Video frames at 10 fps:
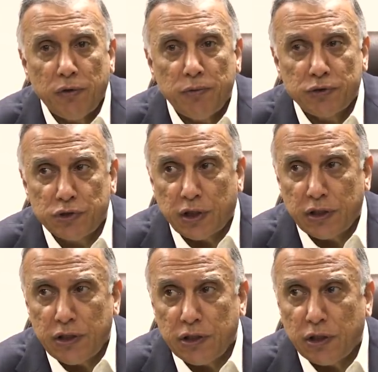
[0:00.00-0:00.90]

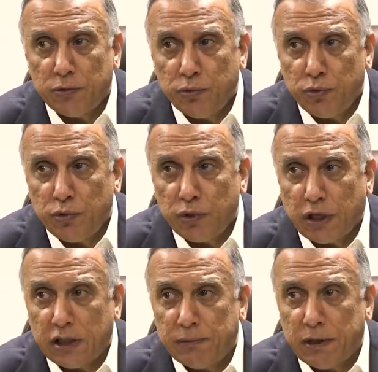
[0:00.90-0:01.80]
والمستشارين يقدمون
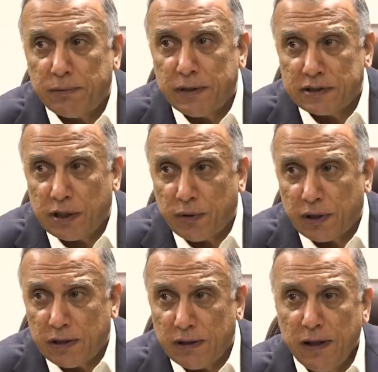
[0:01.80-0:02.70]
خدمات في أسرع
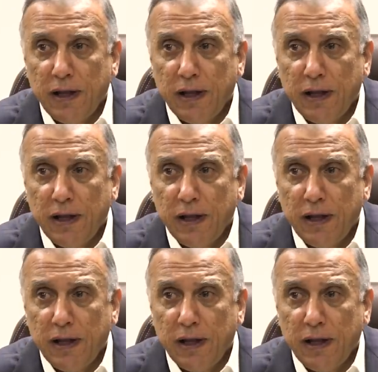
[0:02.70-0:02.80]
وقت